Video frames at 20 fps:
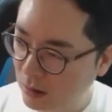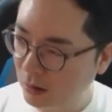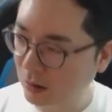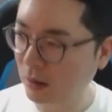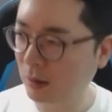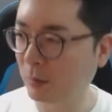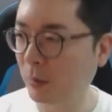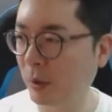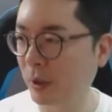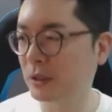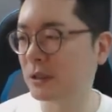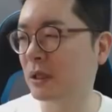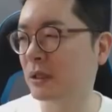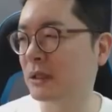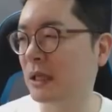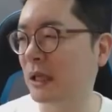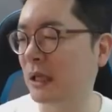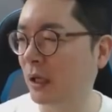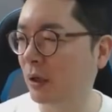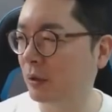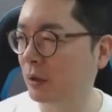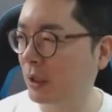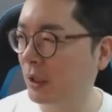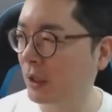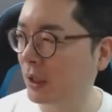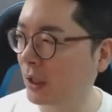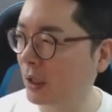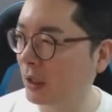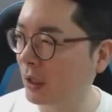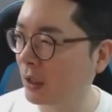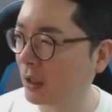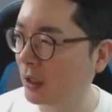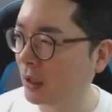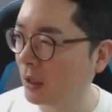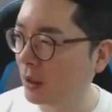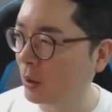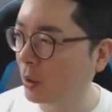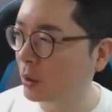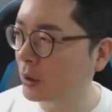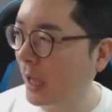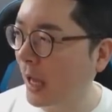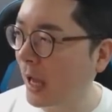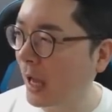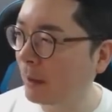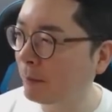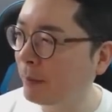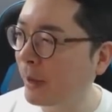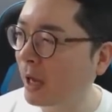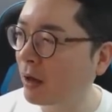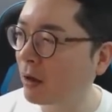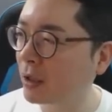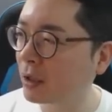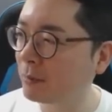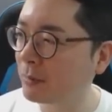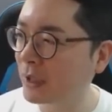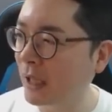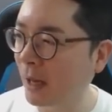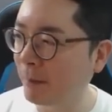아, 뭐 있었잖아 여기. 이거 다 한패거리입니다.